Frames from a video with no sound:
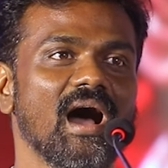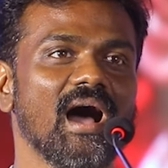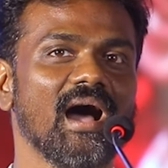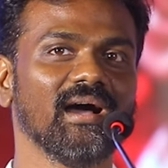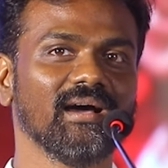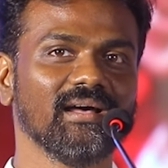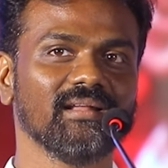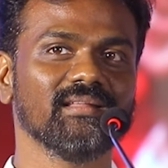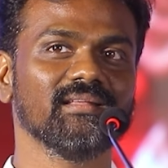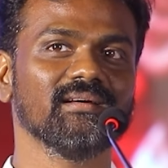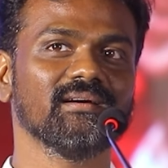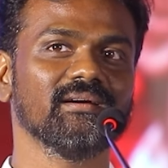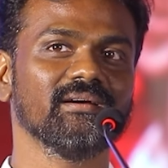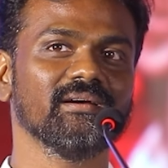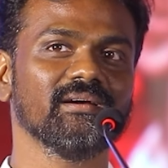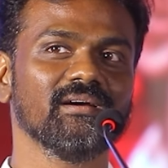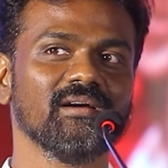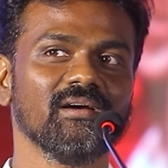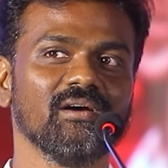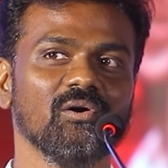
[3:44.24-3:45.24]
ஆகிறதுக்கு
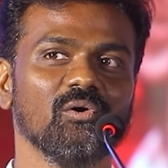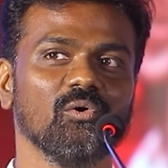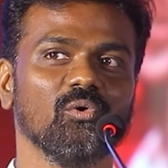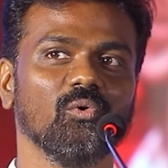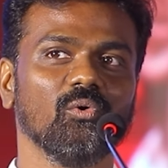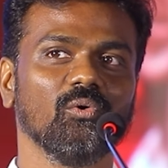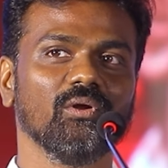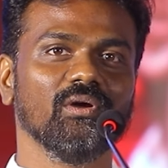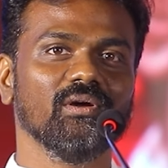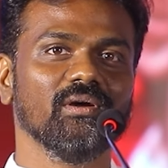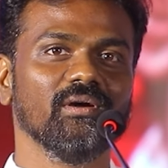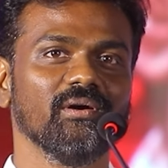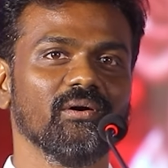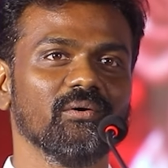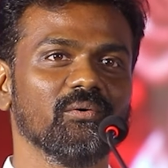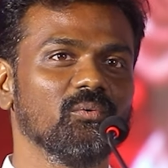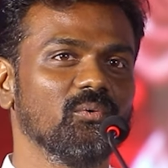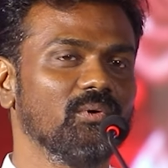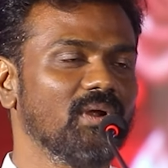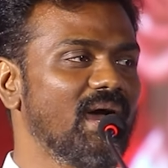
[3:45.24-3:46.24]
ஒரு
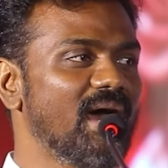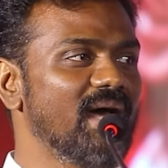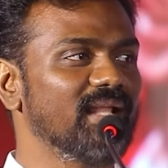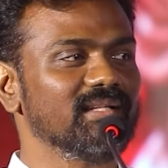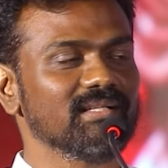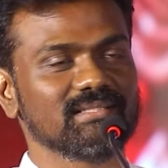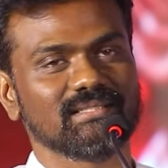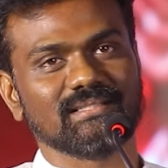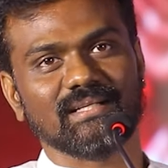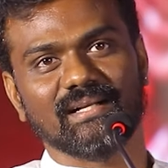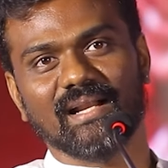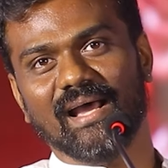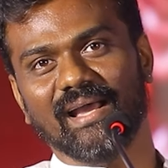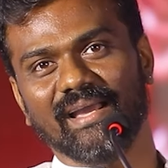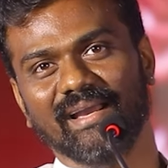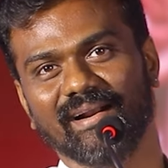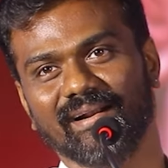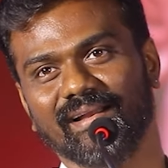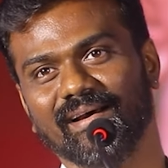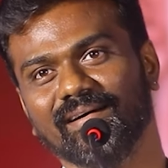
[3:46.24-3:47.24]
ஒரு ஆதர்ச
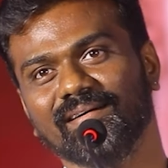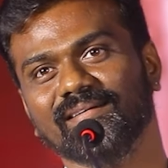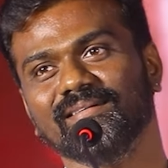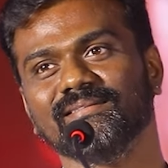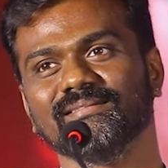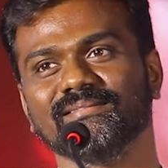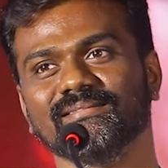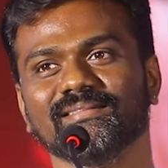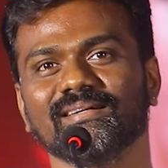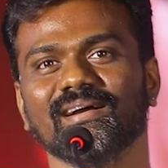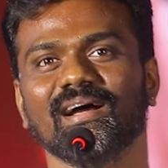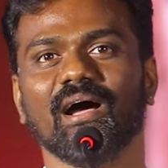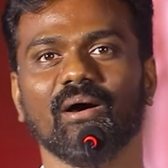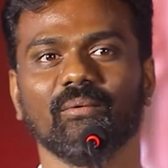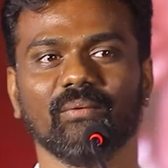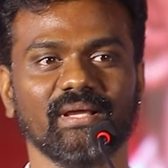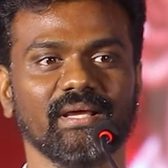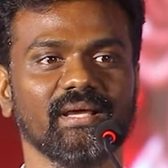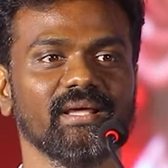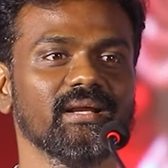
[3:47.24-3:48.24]
நாயகனாக
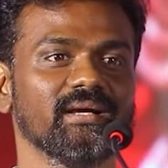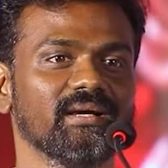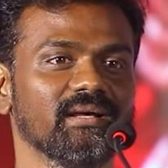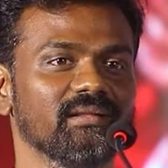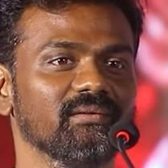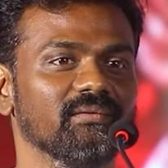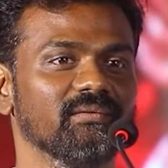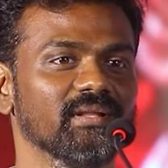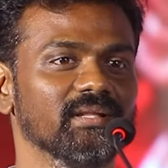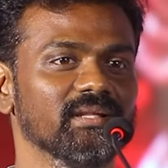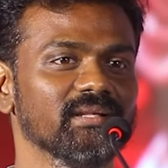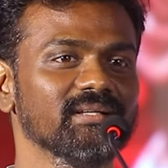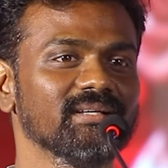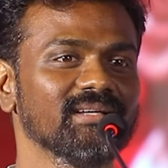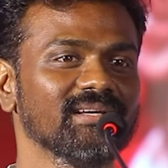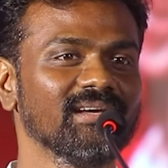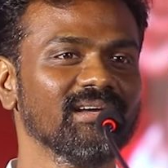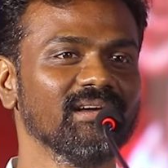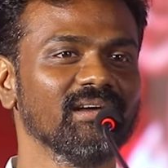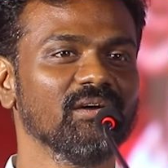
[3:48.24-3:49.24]
அவர் இங்கே இருக்கிறது வந்து
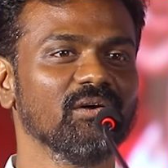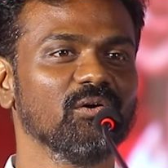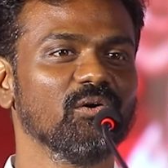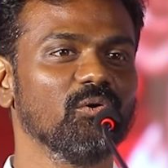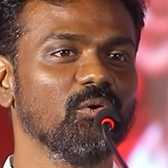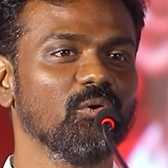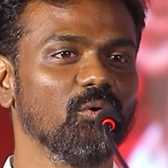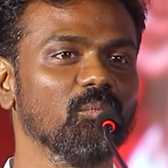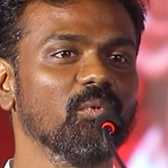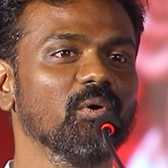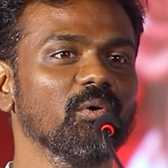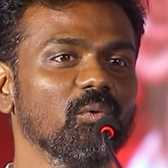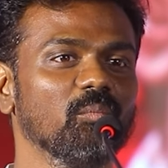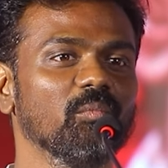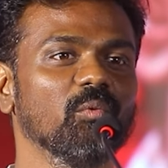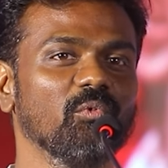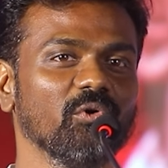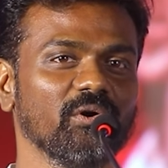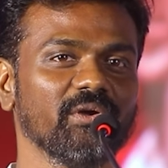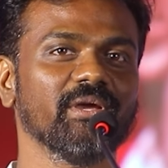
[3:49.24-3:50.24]
ரொம்ப ரொம்ப
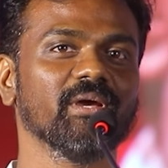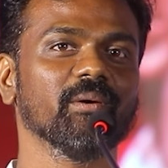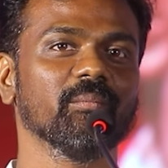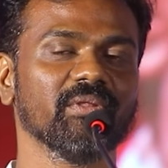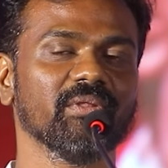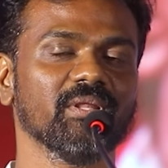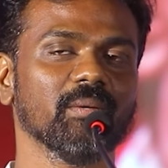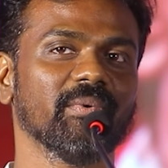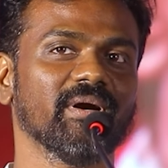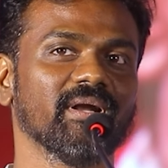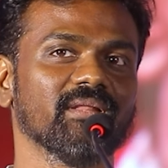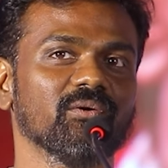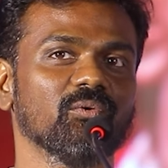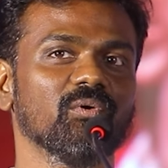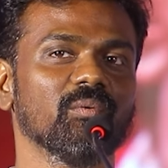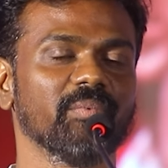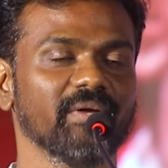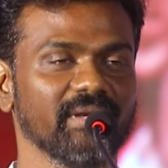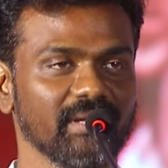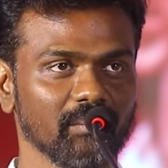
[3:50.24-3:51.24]
முக்கியம் இந்த படத்துக்கு
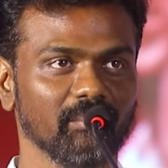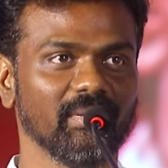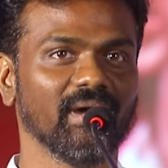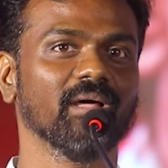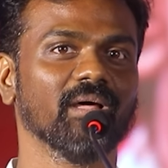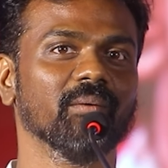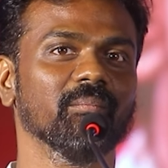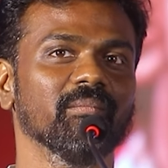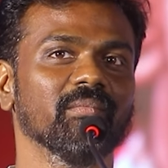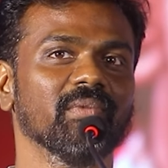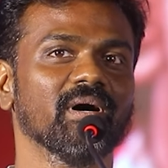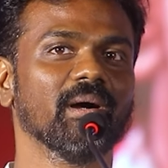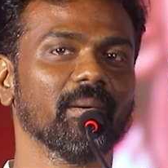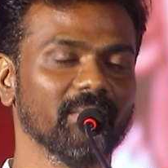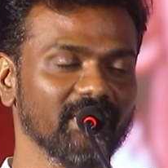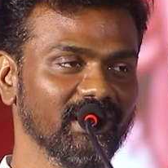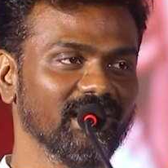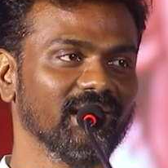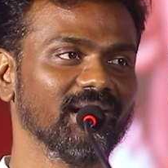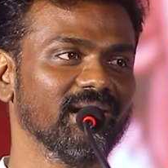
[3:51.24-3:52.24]
ஒரு பெரிய பலம்
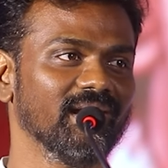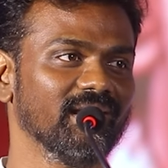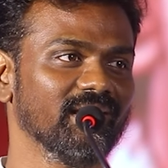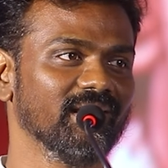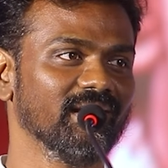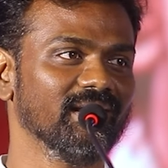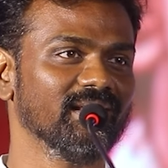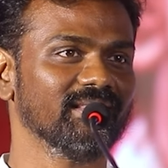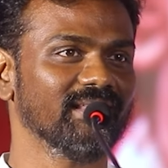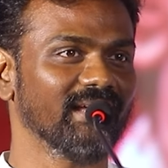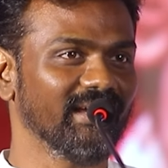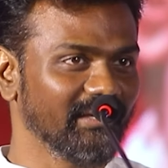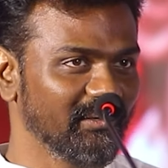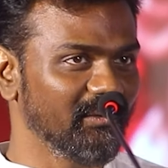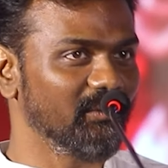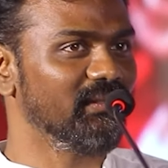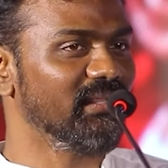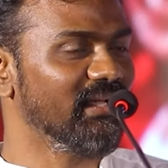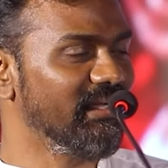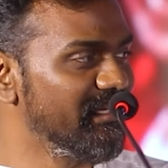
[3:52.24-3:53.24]
அப்படின்னு நான் நினைக்கிறேன்
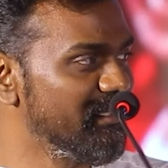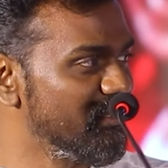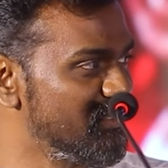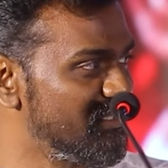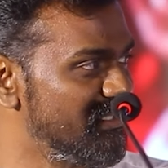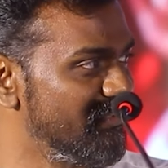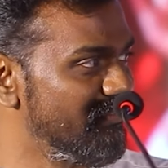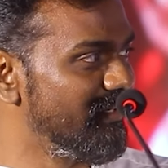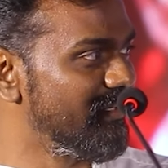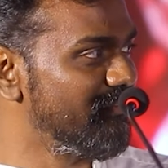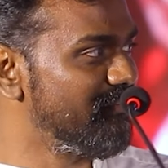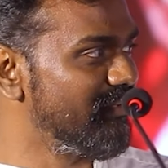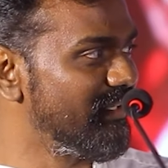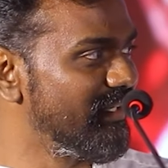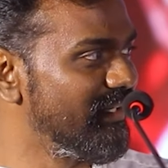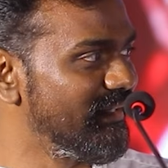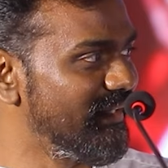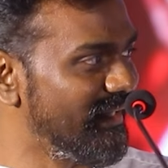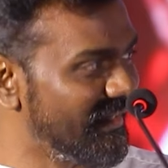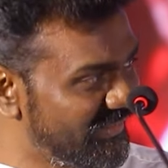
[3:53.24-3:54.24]
தேங்க்யூ தேங்க்யூ சிவா ஃபார்
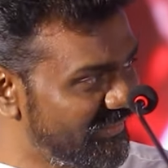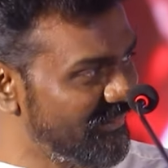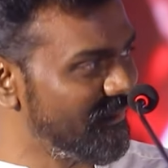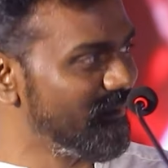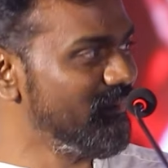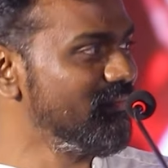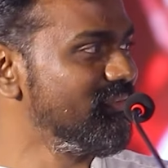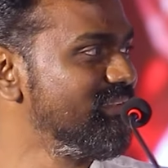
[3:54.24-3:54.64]
தட் தேங்க்யூ